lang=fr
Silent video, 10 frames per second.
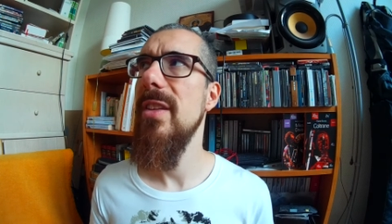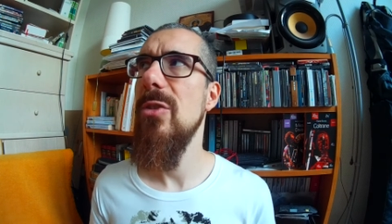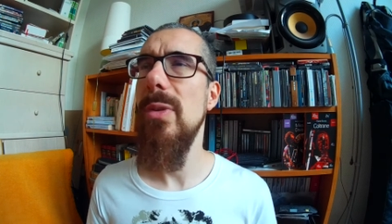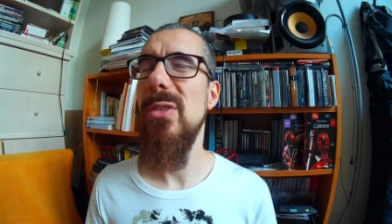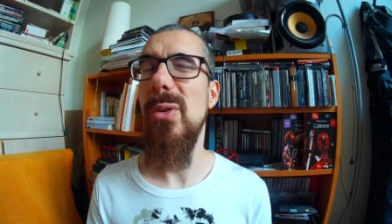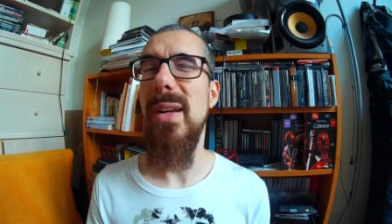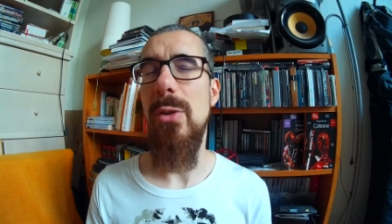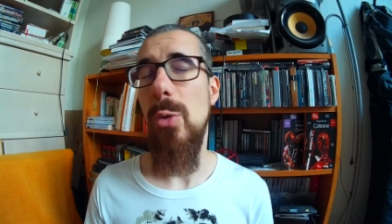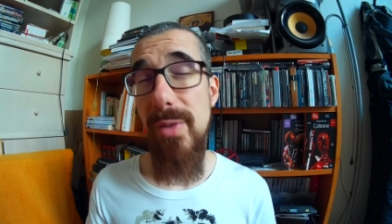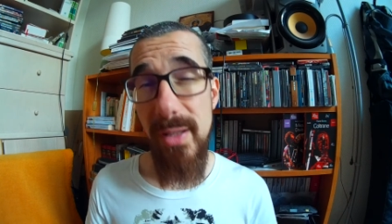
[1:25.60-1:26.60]

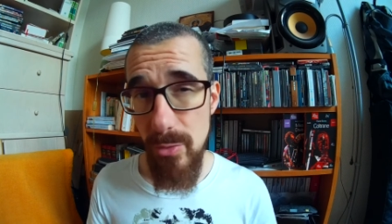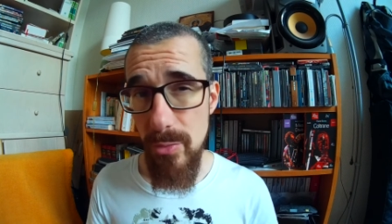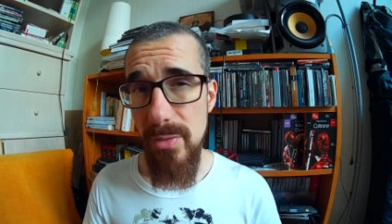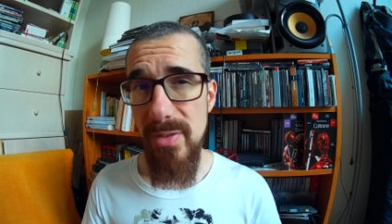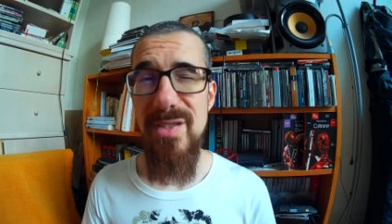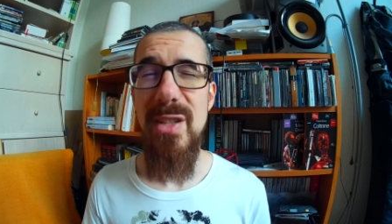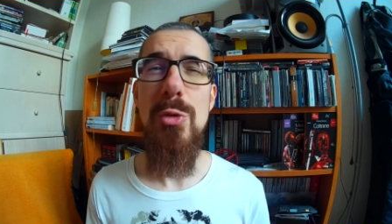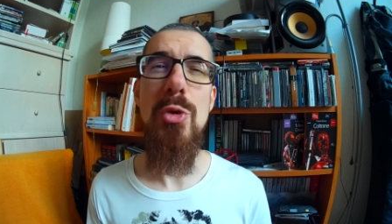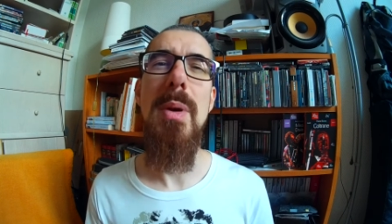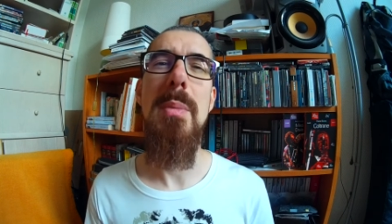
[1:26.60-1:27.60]
1882, si je dis
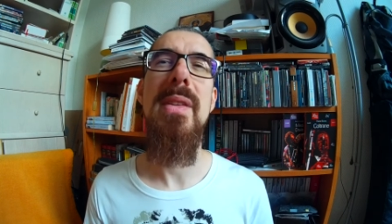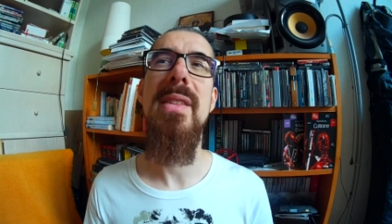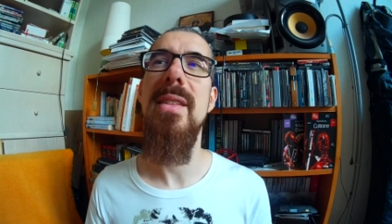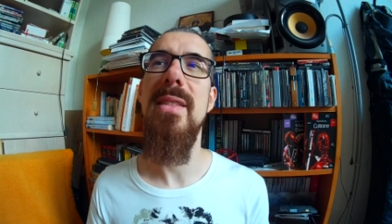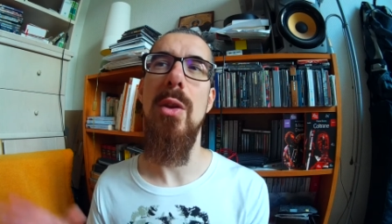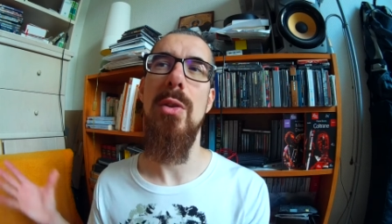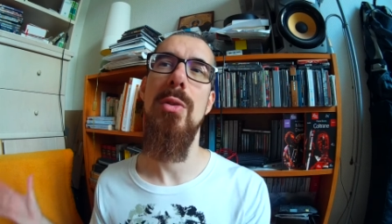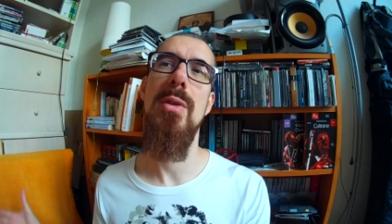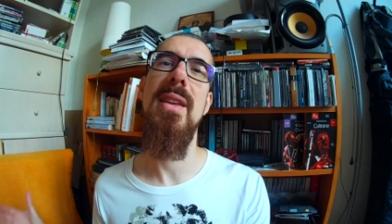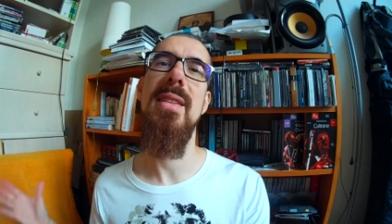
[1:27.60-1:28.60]
toujours pas de bêtises, alors
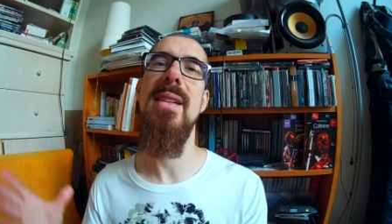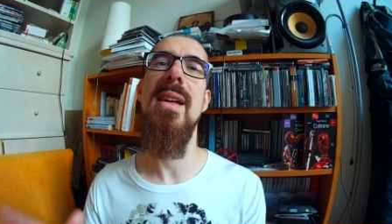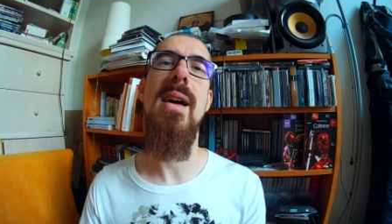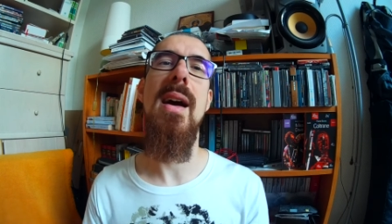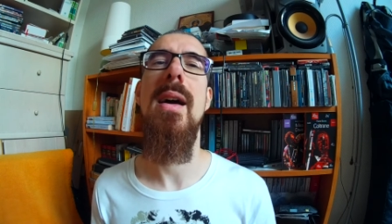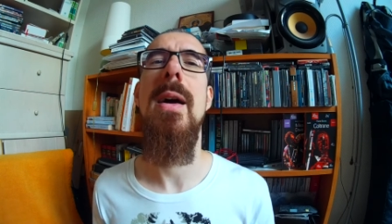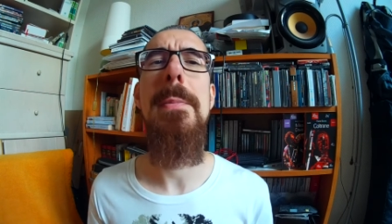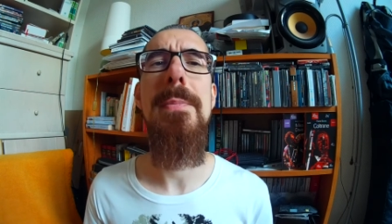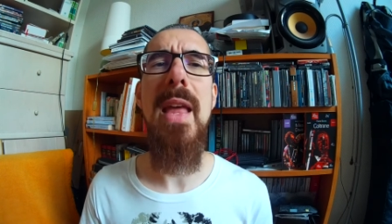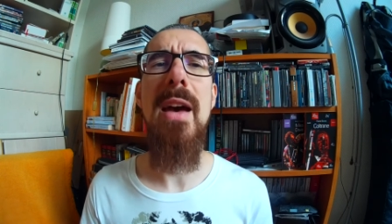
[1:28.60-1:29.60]
que Tesla a
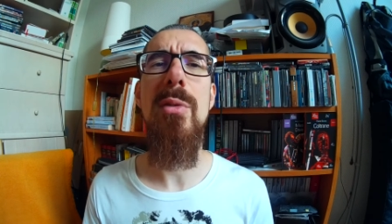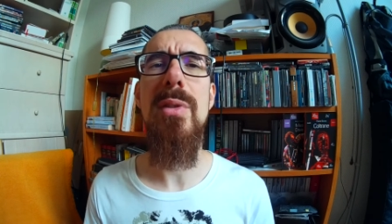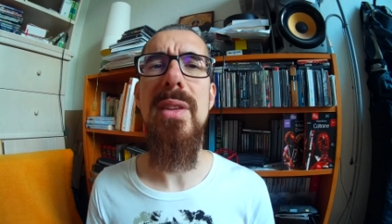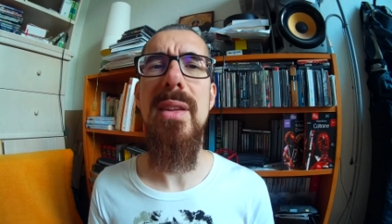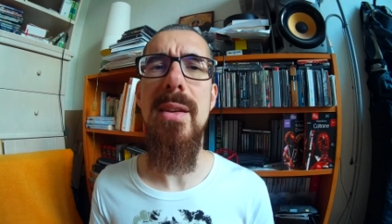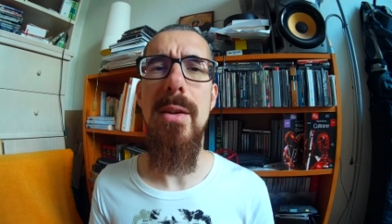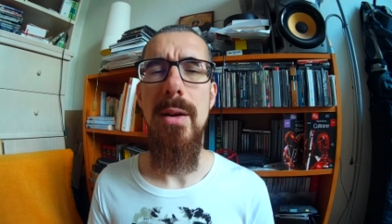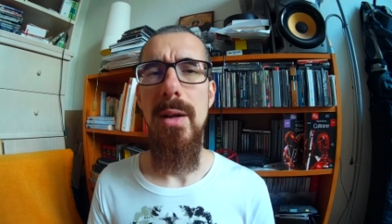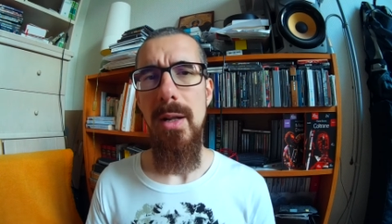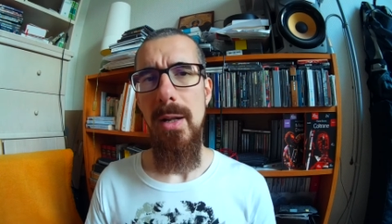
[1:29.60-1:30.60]
hum, inventé euh,
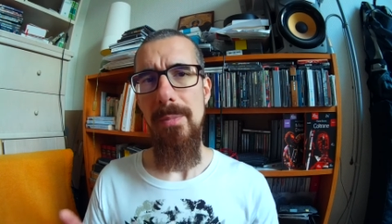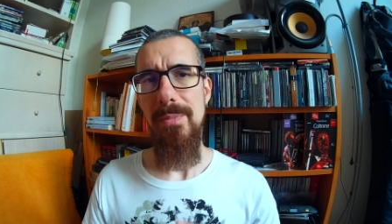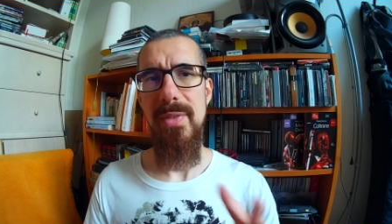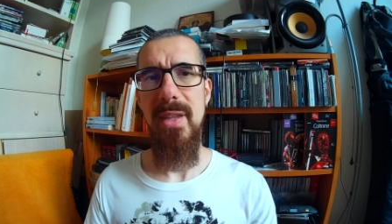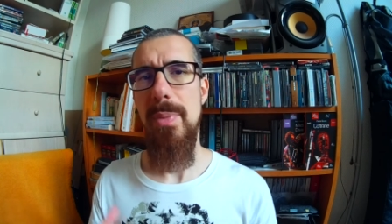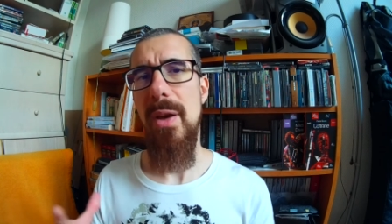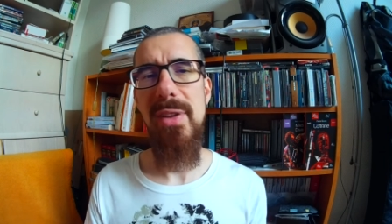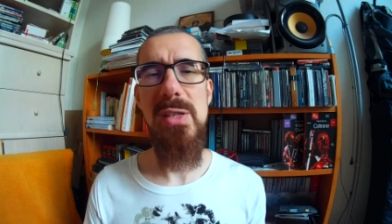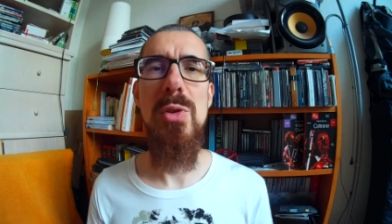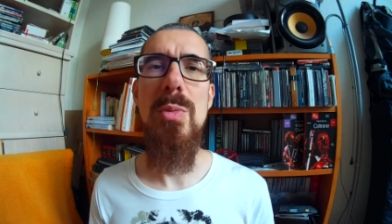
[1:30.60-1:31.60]
des
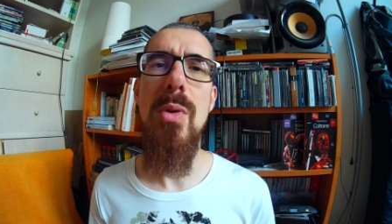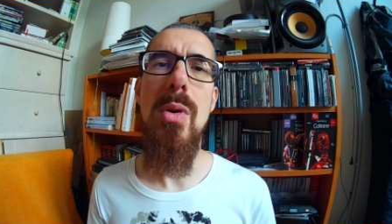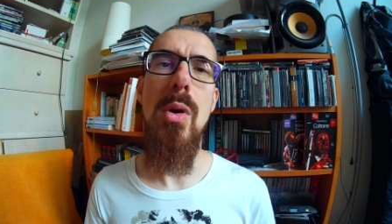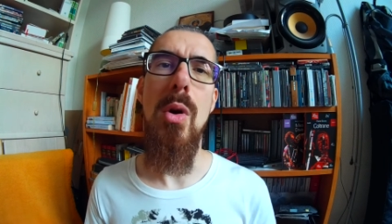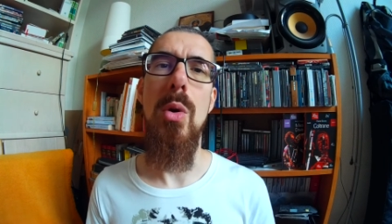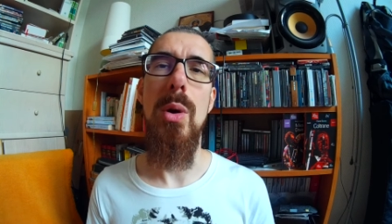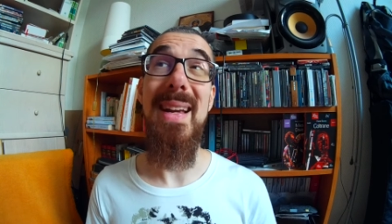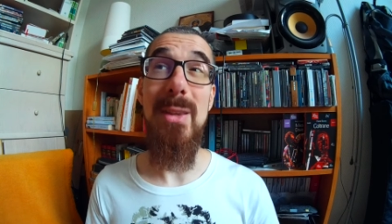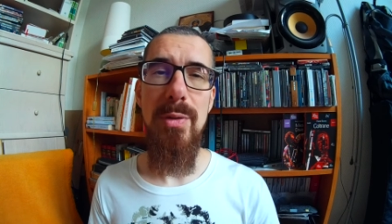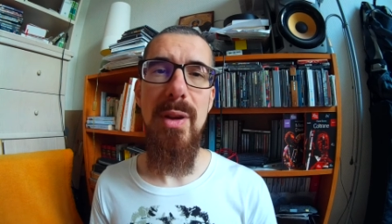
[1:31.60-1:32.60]
perfectionnements en
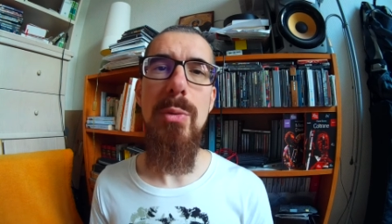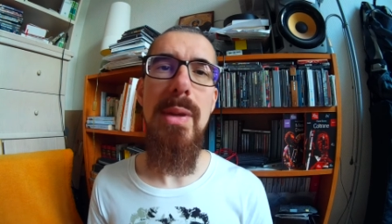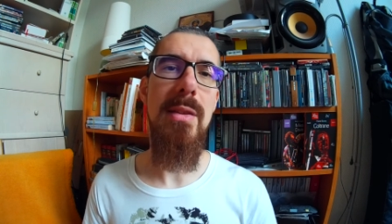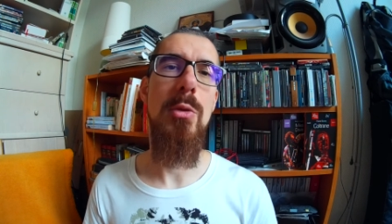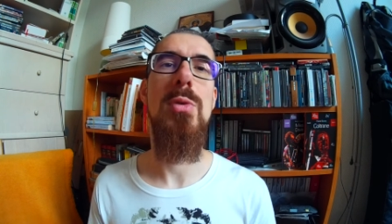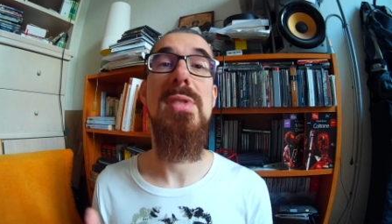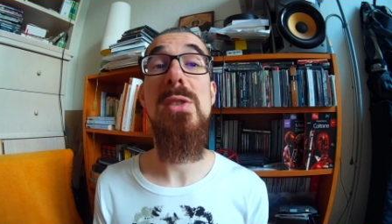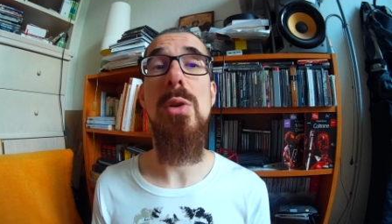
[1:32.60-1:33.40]
88, donc six ans